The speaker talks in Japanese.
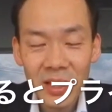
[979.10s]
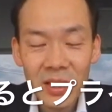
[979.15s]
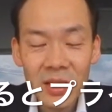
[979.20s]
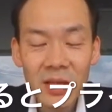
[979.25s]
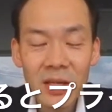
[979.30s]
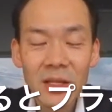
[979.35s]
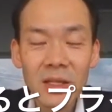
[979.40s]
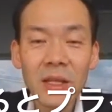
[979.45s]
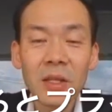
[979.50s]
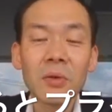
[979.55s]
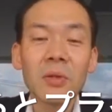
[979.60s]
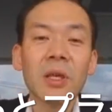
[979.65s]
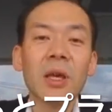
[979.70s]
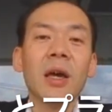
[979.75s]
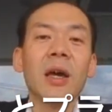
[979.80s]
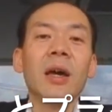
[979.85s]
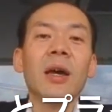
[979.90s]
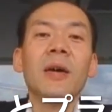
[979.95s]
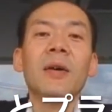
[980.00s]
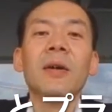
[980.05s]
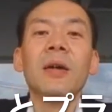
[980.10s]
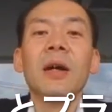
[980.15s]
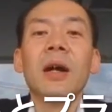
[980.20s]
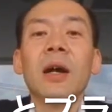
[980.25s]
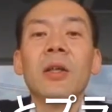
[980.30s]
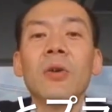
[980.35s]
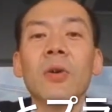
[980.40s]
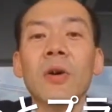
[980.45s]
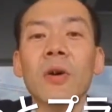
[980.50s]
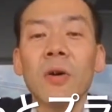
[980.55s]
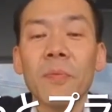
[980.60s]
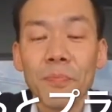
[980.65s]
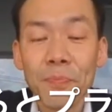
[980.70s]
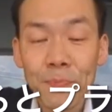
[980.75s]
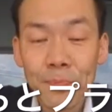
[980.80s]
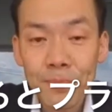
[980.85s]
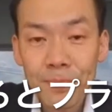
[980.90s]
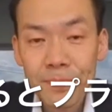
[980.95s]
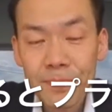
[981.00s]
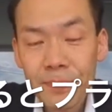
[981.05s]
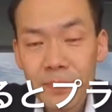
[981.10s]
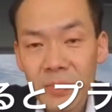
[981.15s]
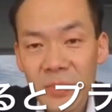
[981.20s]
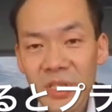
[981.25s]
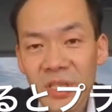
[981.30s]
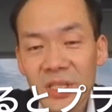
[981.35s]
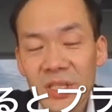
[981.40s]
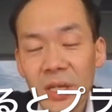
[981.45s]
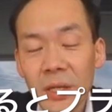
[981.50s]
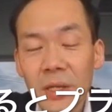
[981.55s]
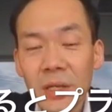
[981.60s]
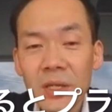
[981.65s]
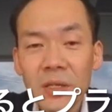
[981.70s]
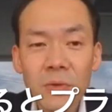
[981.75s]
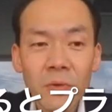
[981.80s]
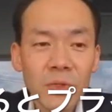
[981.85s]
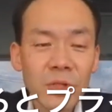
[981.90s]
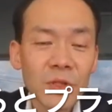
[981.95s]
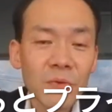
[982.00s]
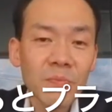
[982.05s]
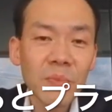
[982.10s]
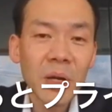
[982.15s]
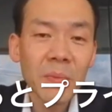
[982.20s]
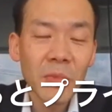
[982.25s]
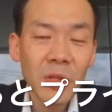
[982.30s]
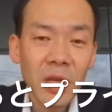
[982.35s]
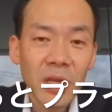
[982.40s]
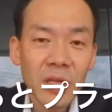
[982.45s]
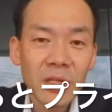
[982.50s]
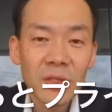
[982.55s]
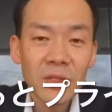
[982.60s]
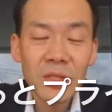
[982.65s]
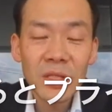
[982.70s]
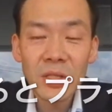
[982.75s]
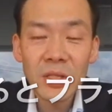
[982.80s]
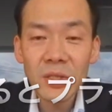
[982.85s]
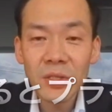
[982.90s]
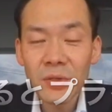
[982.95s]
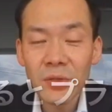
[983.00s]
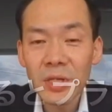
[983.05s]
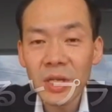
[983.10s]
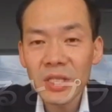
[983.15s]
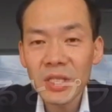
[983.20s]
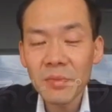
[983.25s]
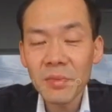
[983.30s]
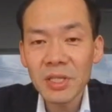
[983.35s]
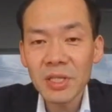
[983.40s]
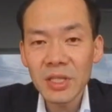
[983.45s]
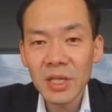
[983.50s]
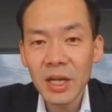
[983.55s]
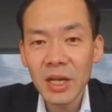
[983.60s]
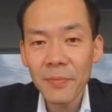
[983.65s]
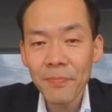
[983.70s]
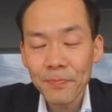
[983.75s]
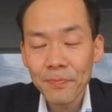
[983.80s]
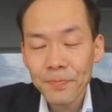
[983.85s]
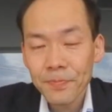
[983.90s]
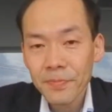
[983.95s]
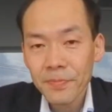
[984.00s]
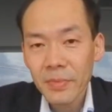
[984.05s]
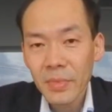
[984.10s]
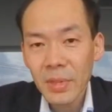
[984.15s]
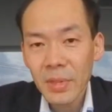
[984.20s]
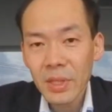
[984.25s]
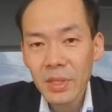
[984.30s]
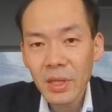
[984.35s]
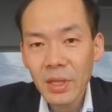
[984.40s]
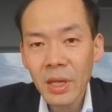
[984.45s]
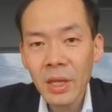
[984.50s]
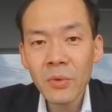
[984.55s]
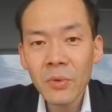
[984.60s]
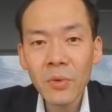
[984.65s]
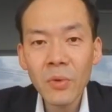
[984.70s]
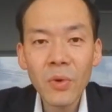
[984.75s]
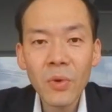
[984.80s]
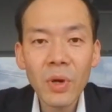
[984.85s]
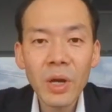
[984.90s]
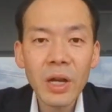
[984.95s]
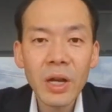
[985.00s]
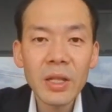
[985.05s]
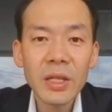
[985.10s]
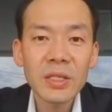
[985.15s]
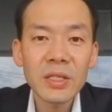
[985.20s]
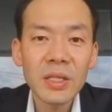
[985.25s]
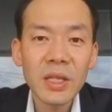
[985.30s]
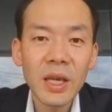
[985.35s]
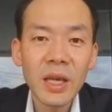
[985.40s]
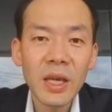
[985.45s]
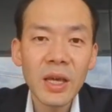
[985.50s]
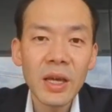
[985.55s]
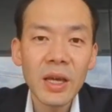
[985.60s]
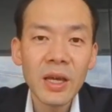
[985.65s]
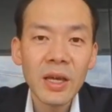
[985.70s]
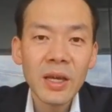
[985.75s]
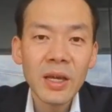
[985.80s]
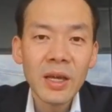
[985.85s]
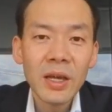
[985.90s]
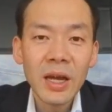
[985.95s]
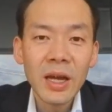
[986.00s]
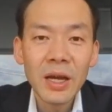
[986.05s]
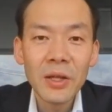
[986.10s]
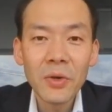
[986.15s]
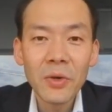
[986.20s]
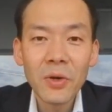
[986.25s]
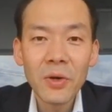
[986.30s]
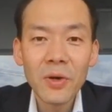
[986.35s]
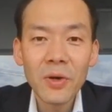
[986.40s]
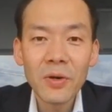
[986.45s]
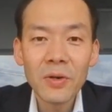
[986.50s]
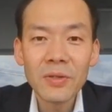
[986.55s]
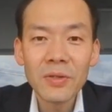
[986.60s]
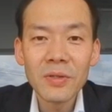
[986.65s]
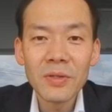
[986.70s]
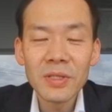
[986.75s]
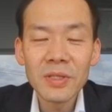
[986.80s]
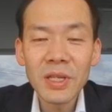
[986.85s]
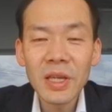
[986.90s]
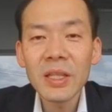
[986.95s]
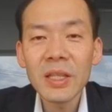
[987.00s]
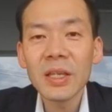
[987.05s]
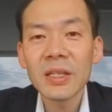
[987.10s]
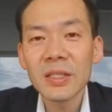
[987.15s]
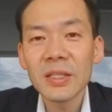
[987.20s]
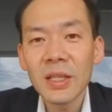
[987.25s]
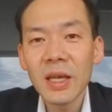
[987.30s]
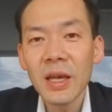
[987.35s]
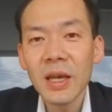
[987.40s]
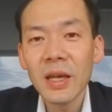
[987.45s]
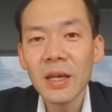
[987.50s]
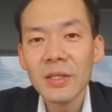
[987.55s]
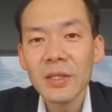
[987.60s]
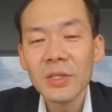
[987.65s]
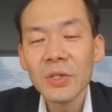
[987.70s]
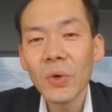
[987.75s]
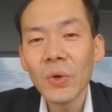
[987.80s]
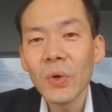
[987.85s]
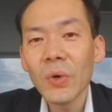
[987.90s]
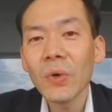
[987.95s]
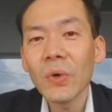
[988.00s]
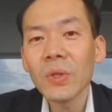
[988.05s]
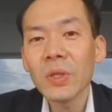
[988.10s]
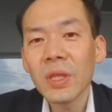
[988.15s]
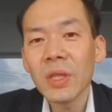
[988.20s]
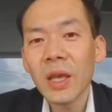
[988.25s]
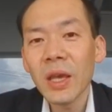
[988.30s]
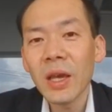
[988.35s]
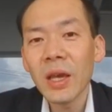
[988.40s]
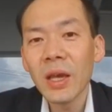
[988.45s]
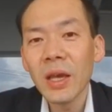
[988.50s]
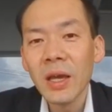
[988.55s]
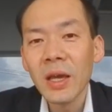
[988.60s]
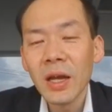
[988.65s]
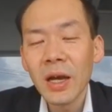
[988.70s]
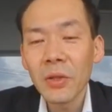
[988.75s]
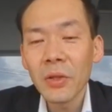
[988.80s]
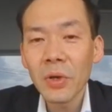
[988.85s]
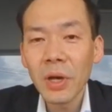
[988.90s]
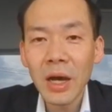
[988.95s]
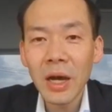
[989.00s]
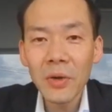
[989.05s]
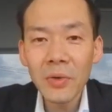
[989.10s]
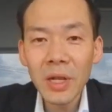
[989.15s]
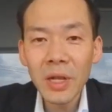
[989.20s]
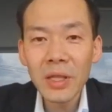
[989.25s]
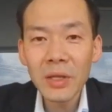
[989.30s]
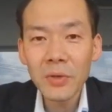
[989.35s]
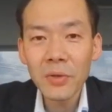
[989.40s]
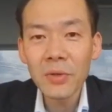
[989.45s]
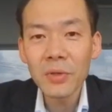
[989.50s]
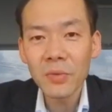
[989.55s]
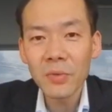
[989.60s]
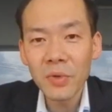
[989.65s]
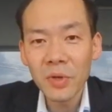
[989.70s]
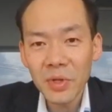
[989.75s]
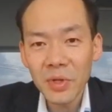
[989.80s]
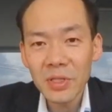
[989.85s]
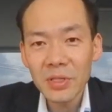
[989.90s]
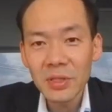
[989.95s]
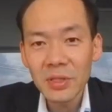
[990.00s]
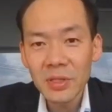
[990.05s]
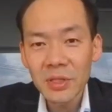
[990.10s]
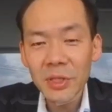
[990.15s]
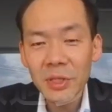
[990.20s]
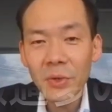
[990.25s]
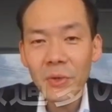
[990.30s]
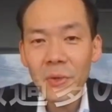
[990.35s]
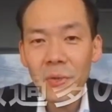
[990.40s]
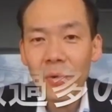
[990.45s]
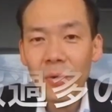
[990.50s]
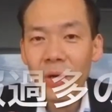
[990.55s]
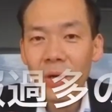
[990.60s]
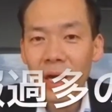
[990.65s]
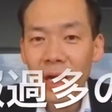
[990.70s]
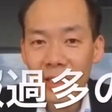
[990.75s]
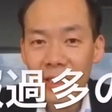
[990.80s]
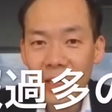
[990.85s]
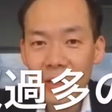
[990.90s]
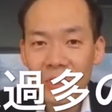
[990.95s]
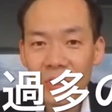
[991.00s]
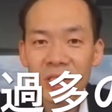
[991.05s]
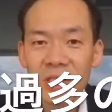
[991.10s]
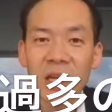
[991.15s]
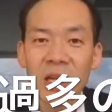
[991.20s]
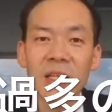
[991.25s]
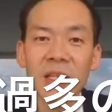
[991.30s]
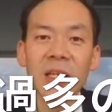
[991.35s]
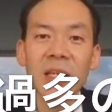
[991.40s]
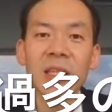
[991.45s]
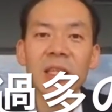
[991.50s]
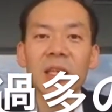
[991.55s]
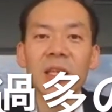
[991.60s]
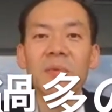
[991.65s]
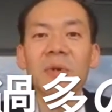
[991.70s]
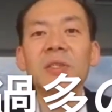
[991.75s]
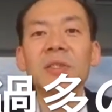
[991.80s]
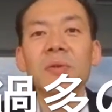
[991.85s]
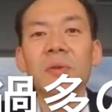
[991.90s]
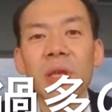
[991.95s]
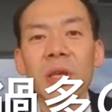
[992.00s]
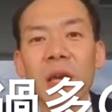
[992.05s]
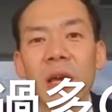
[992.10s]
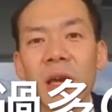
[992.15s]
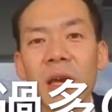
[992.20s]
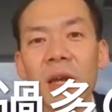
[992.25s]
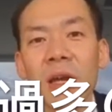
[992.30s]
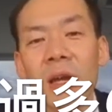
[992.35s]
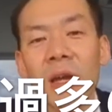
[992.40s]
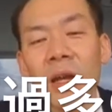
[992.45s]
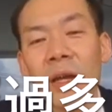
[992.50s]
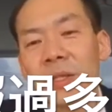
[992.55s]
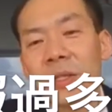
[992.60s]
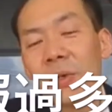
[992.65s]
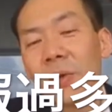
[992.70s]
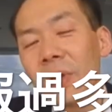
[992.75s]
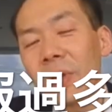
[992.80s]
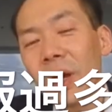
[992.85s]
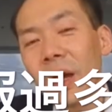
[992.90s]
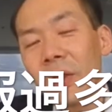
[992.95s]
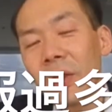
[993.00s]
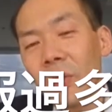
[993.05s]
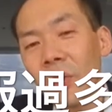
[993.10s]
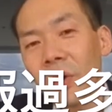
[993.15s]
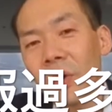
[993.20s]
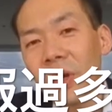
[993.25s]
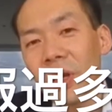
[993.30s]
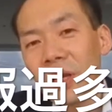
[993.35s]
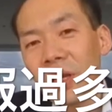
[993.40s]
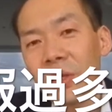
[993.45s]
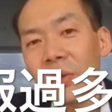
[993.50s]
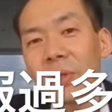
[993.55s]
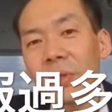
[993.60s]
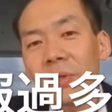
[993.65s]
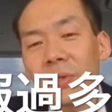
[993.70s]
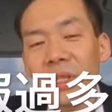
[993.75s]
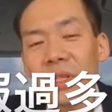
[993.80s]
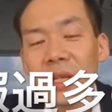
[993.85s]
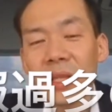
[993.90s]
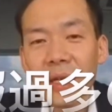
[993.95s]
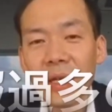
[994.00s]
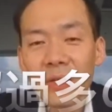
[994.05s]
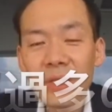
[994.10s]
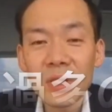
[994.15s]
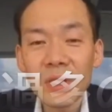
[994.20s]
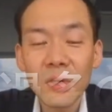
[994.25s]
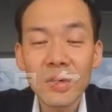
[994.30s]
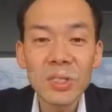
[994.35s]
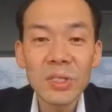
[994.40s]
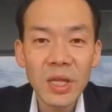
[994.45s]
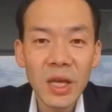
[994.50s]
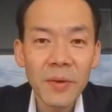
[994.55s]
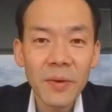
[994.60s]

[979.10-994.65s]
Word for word: なので実際の出版もね、10冊以上出してますが、ここからですね、ぜひですね、情報って溢れてくると思います。情報過多の時代になってきますので、その中の一つの選択肢として